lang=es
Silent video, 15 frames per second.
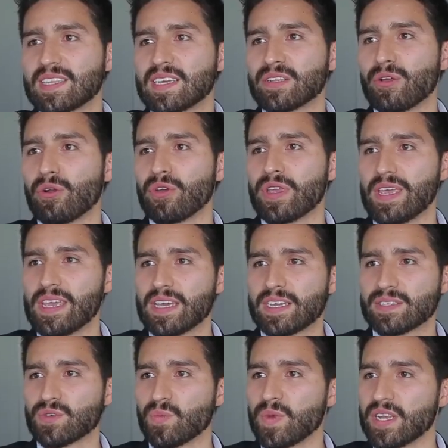de tecnología que
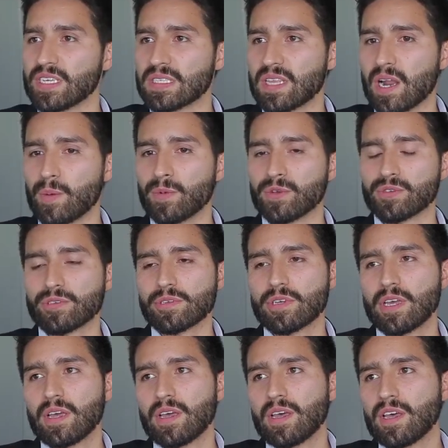suministramos
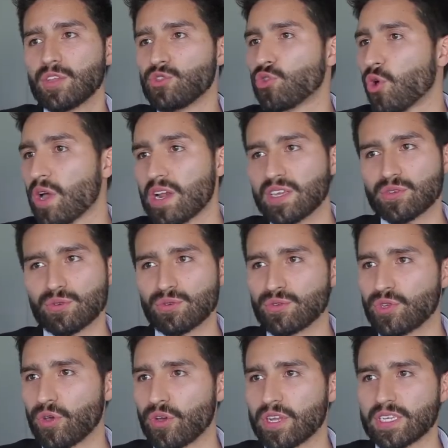todas las
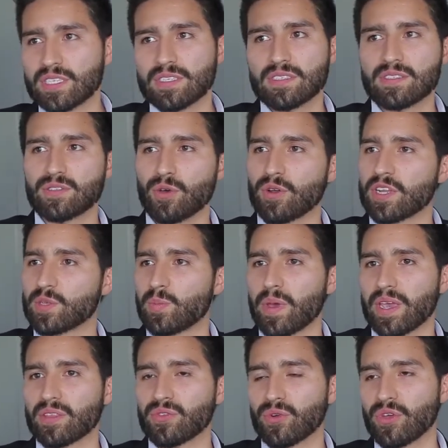soluciones, todo el
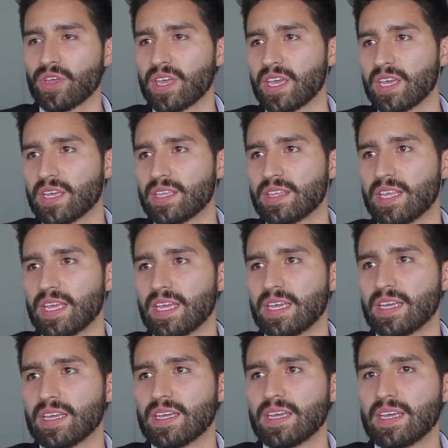espectro de,
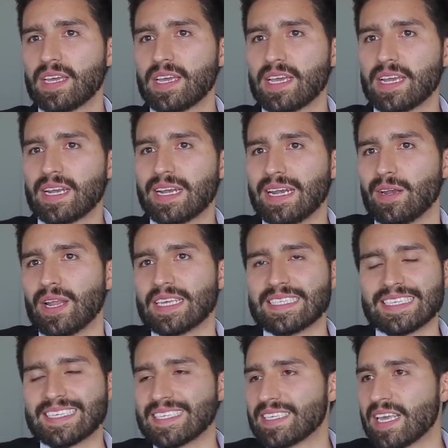las
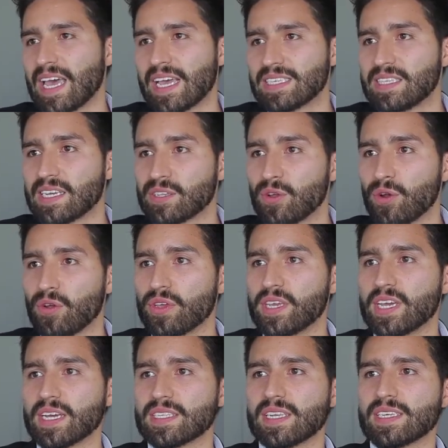necesidades
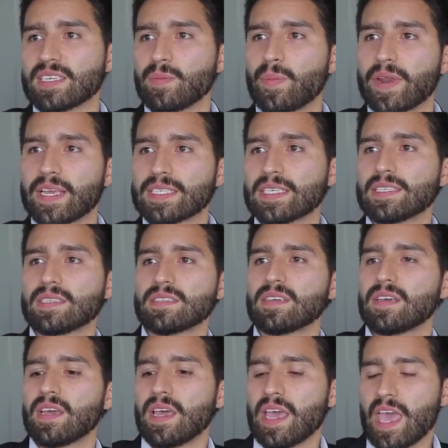tecnológicas de las empresas,
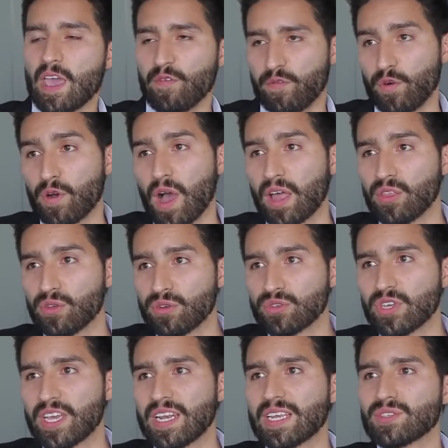
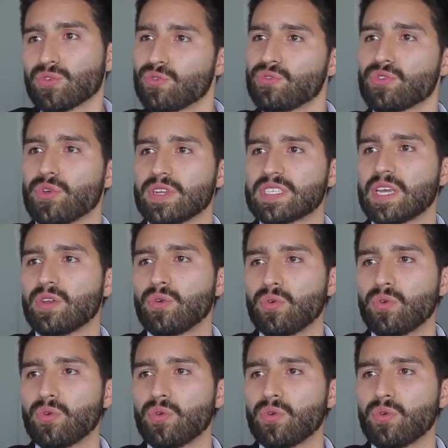enfocándonos en las soluciones de